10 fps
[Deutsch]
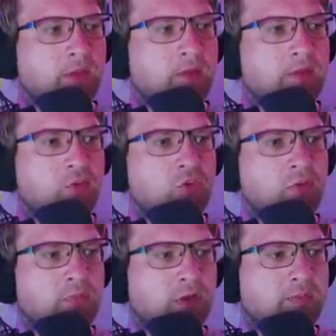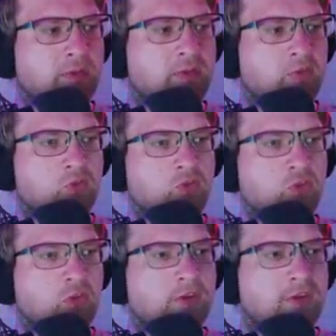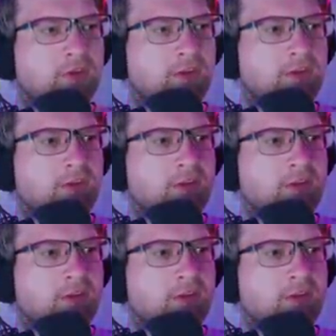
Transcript: Dieser Stock macht mich so stutzig.